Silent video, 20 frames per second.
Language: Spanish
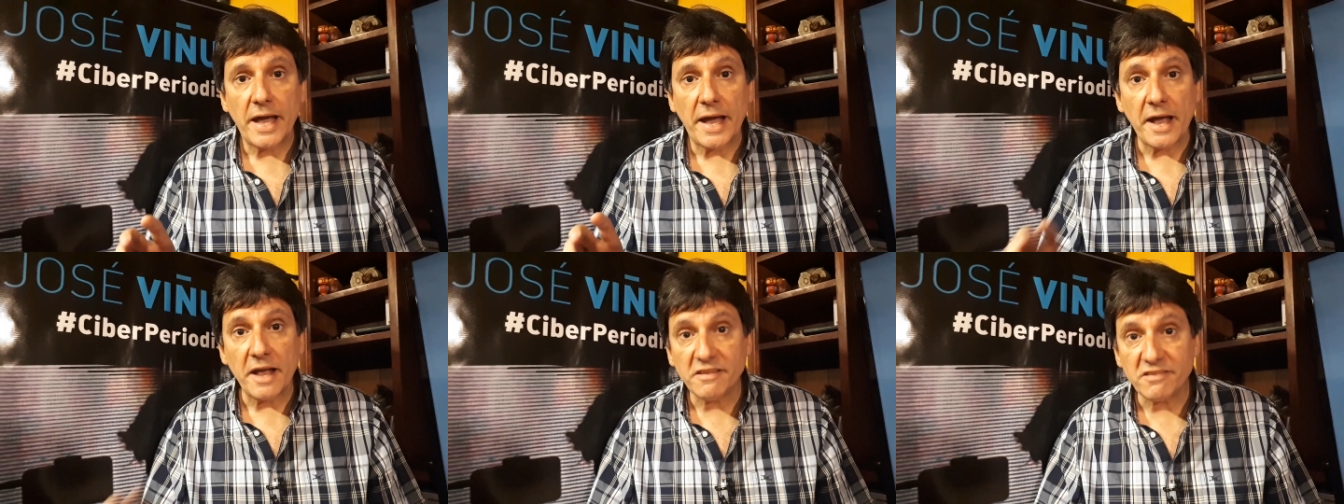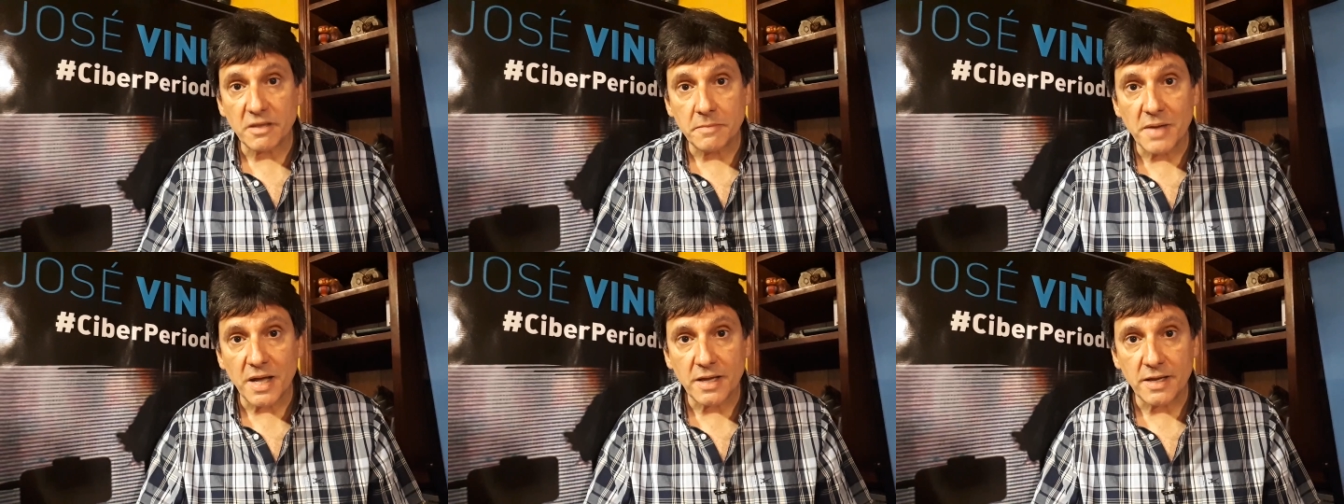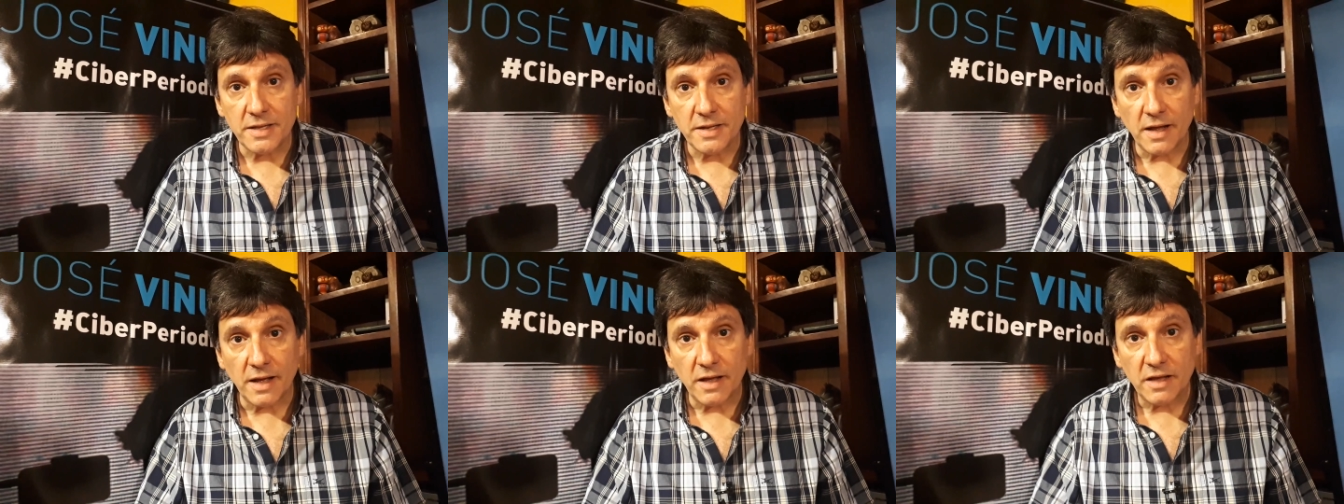a esa
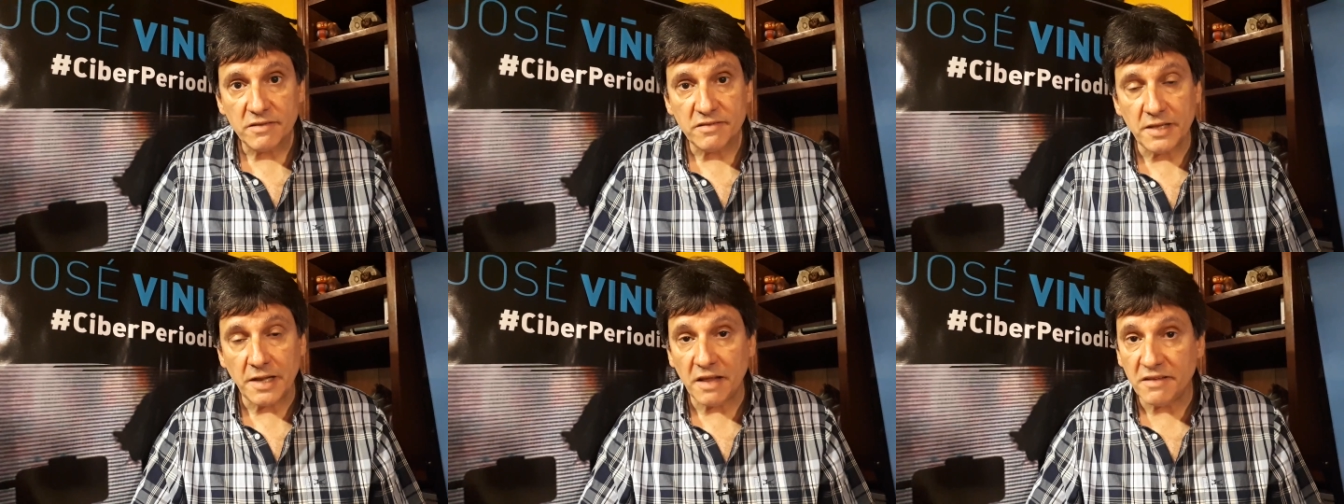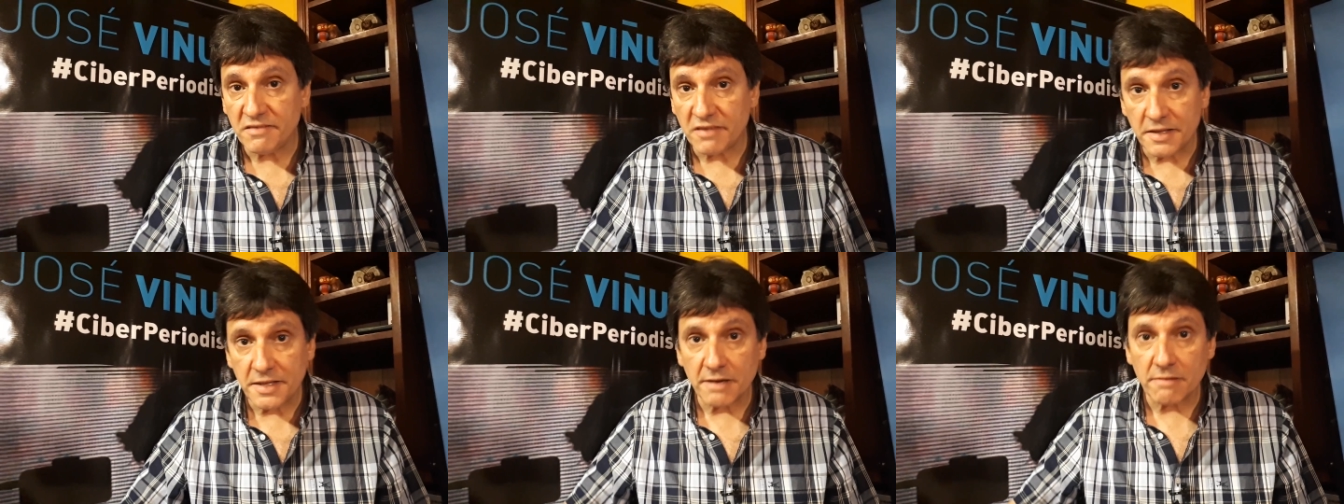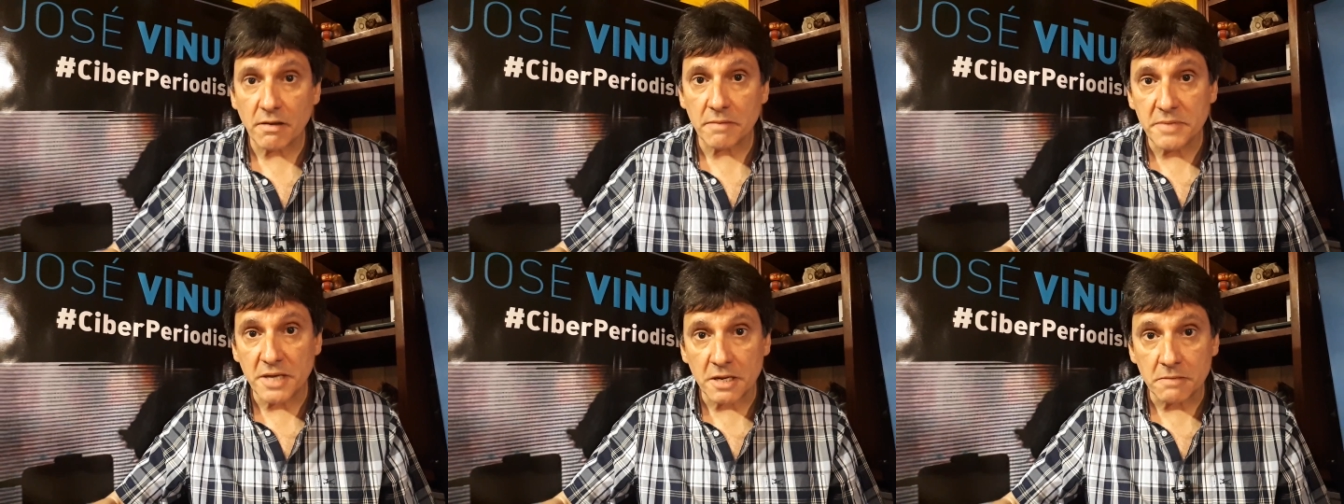máquina se la
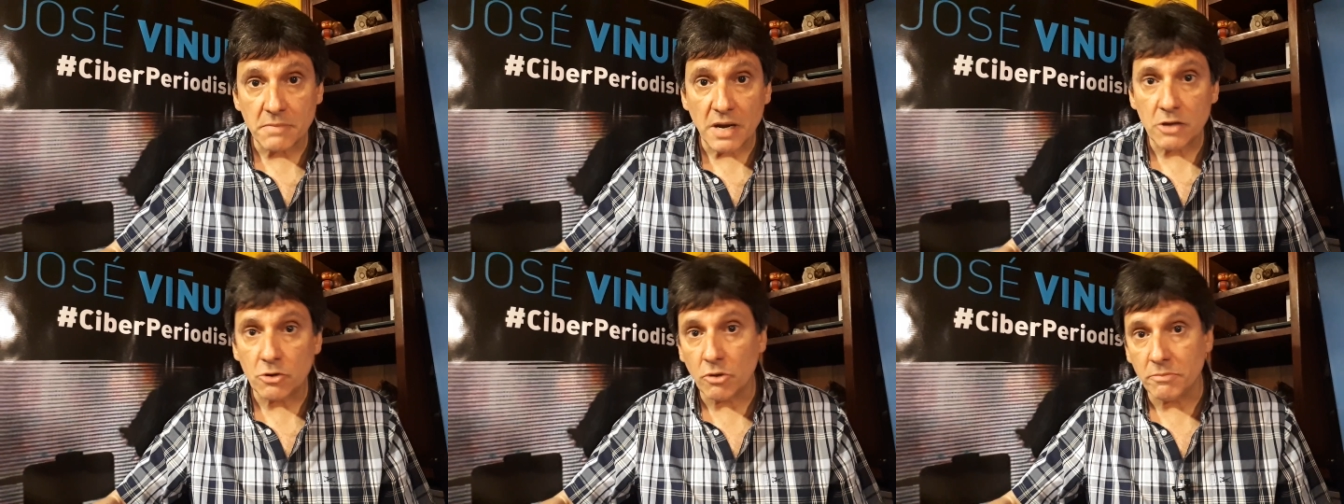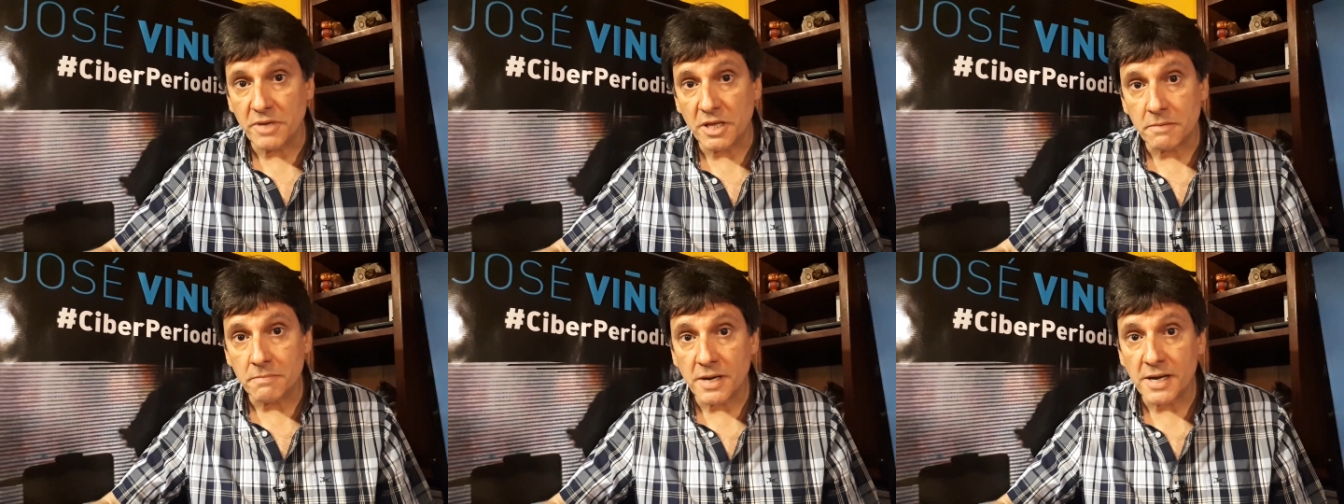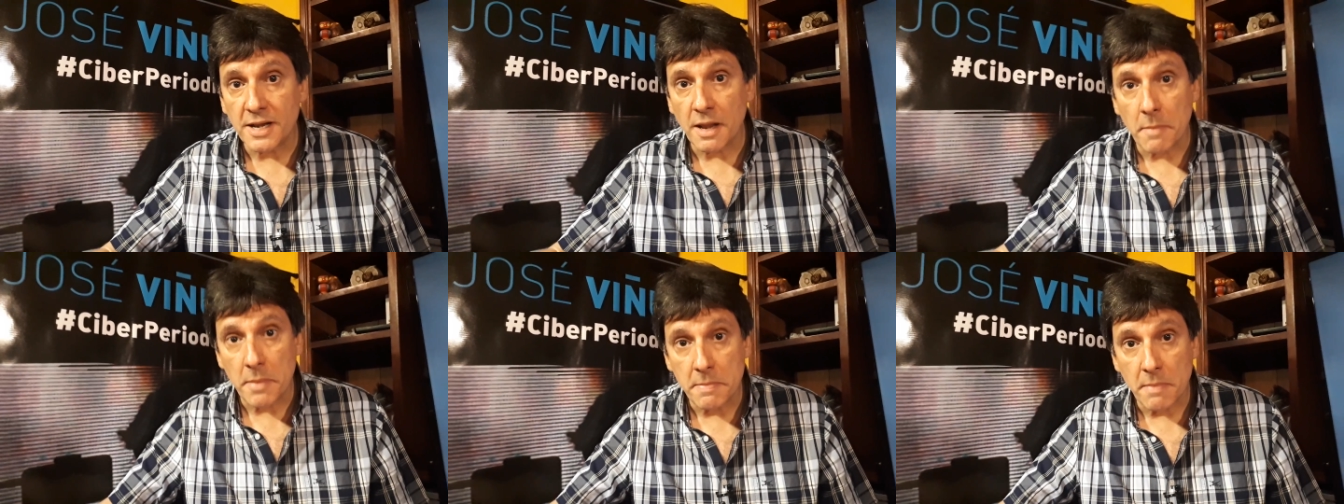enseñaba a mi hermano, a mi
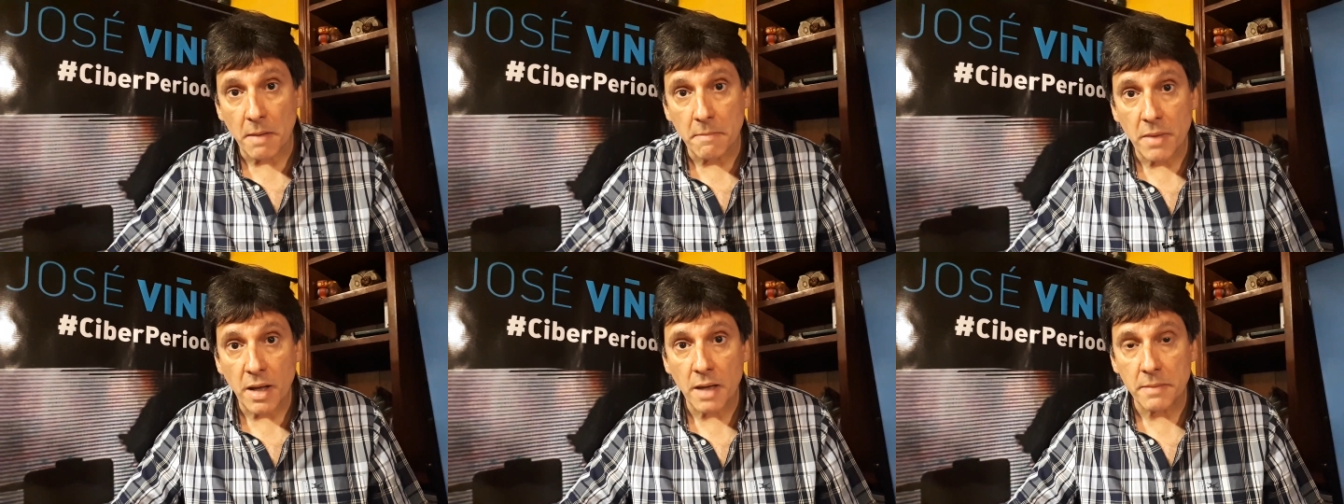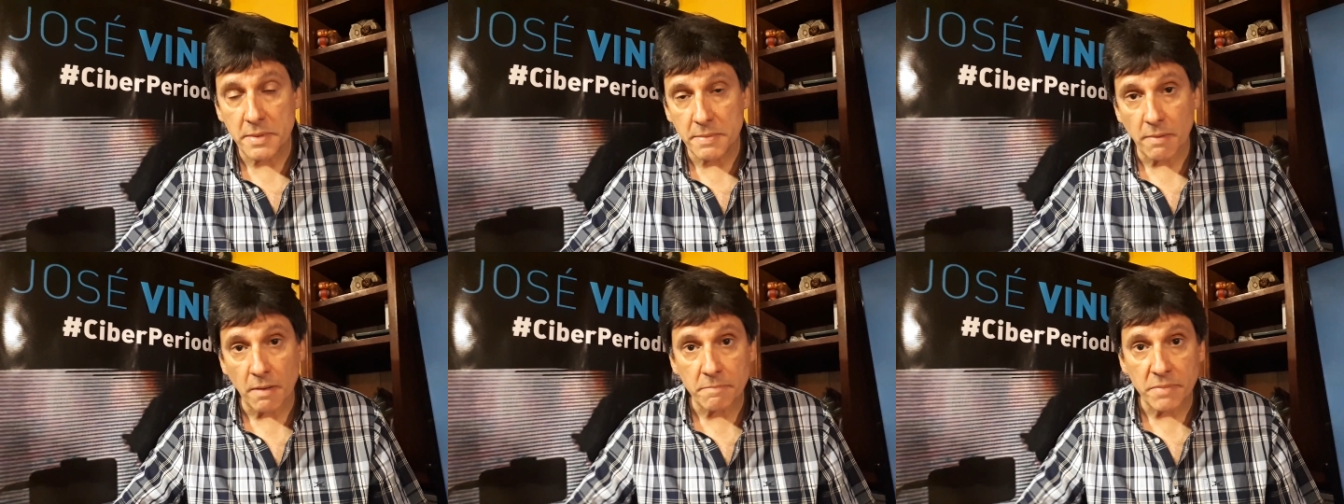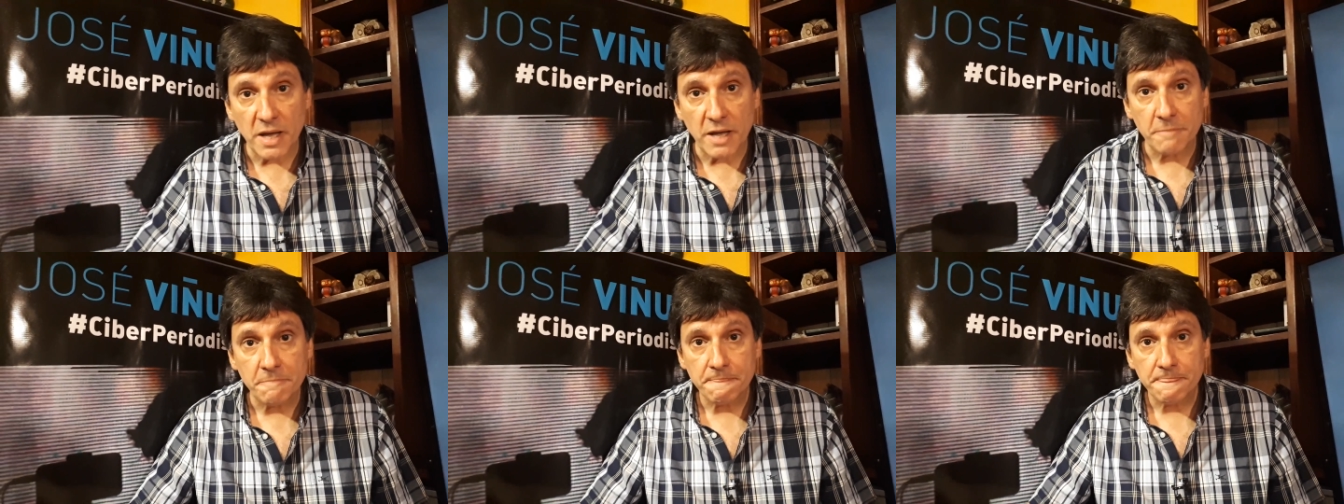hermana, a mi mamá, a mi
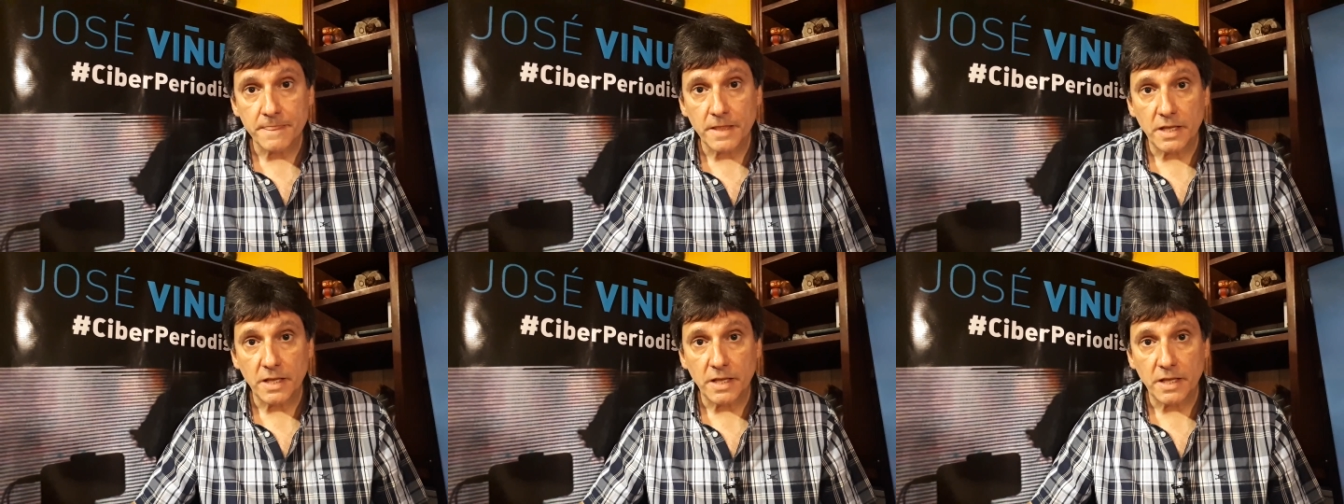papá,